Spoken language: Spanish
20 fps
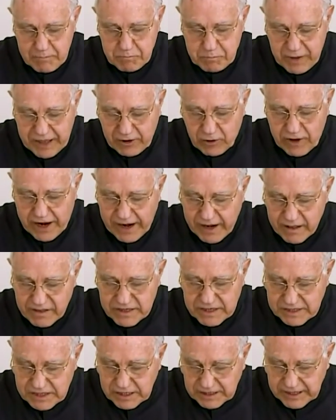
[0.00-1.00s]
pero la
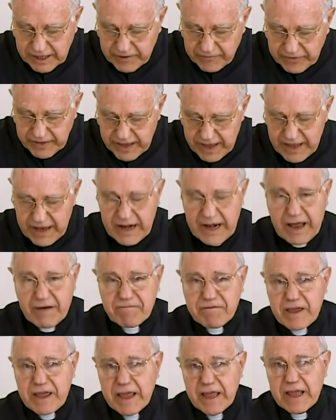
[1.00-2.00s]
necesita. La
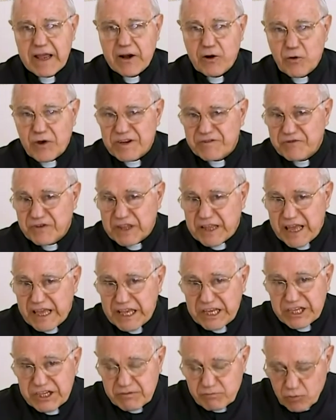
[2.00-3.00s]
fe no es
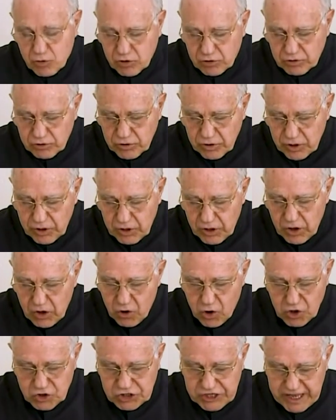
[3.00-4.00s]
fideísmo,
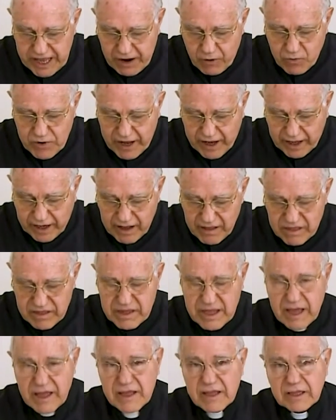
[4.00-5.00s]
o sea, una
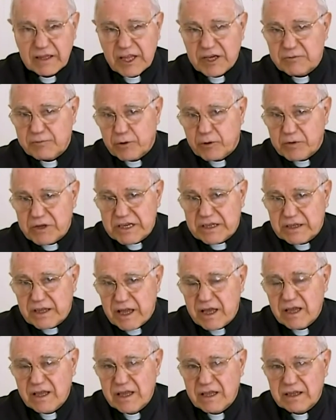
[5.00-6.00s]
creencia
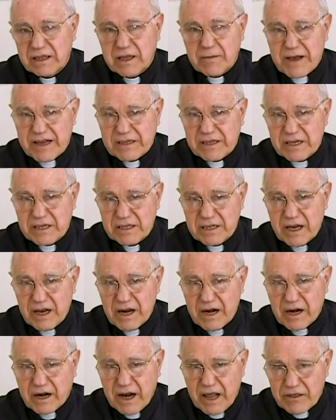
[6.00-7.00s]
desprovista de bases
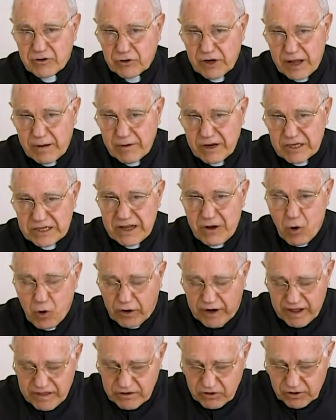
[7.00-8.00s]
razonables o
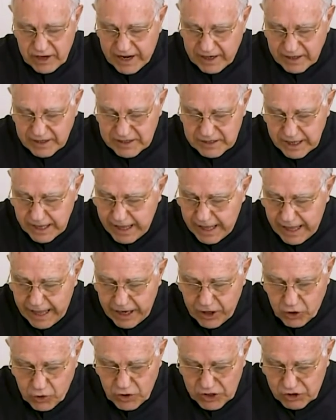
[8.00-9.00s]
racionales.
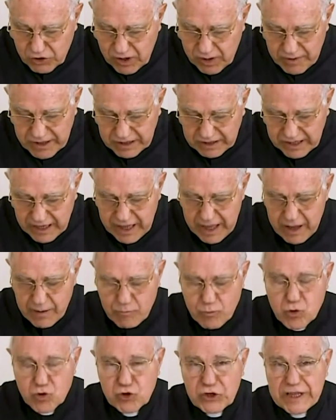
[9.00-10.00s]
No es solamente
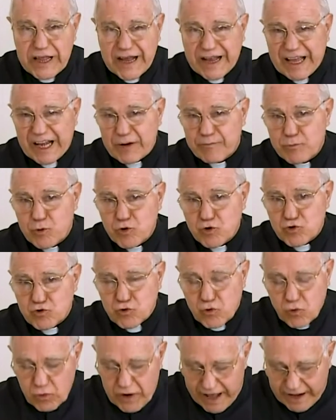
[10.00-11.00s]
búsqueda
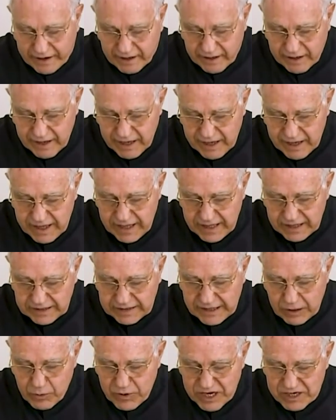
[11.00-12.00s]
crepuscular
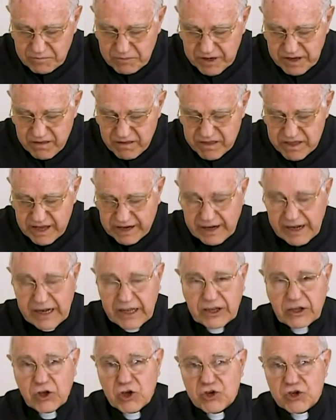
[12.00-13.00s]
de una experiencia
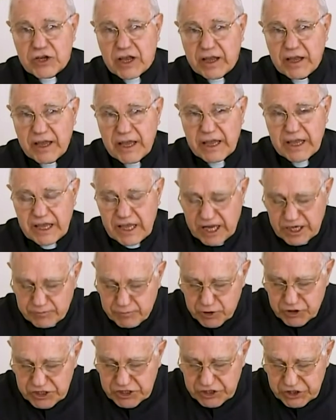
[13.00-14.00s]
religiosa, es
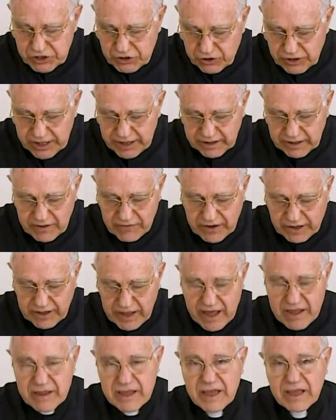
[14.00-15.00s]
posesión de
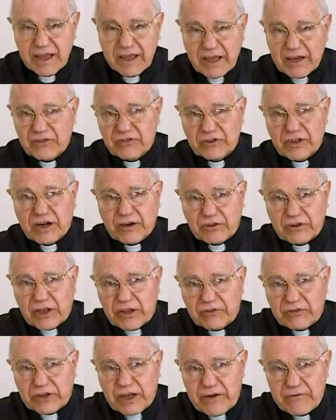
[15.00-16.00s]
verdad, es
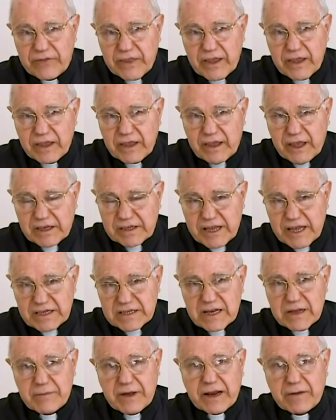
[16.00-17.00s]
certeza. Esa
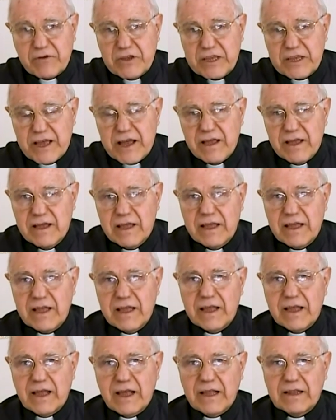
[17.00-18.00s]
es la maravilla
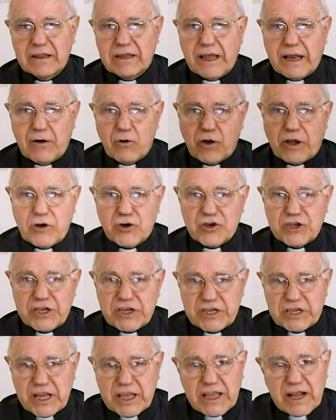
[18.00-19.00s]
de lo que nos
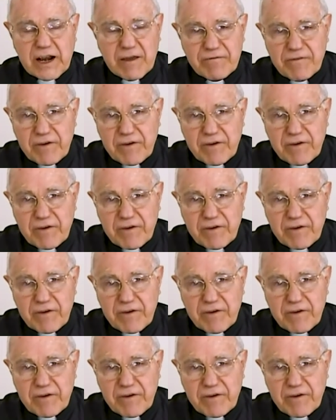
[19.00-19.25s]
enseña la